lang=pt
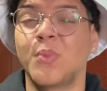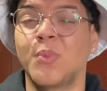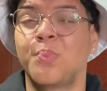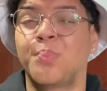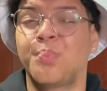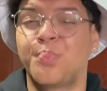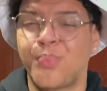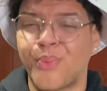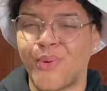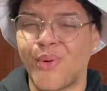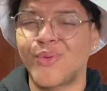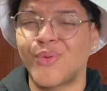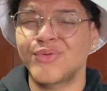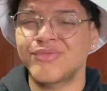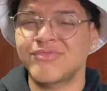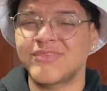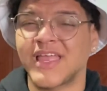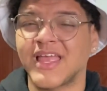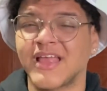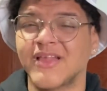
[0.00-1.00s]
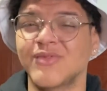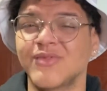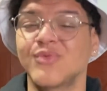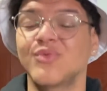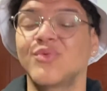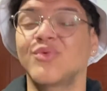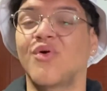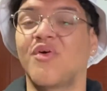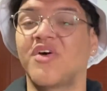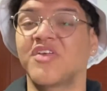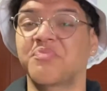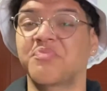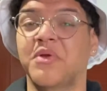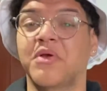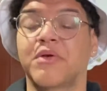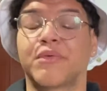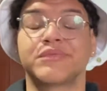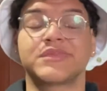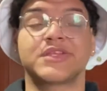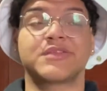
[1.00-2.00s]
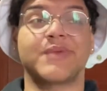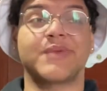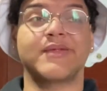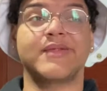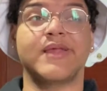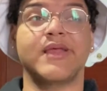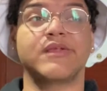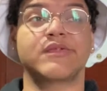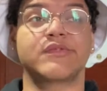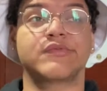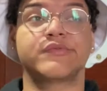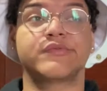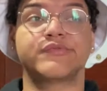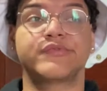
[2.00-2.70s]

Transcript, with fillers: um pouco tenso com as perguntas Mas é isso,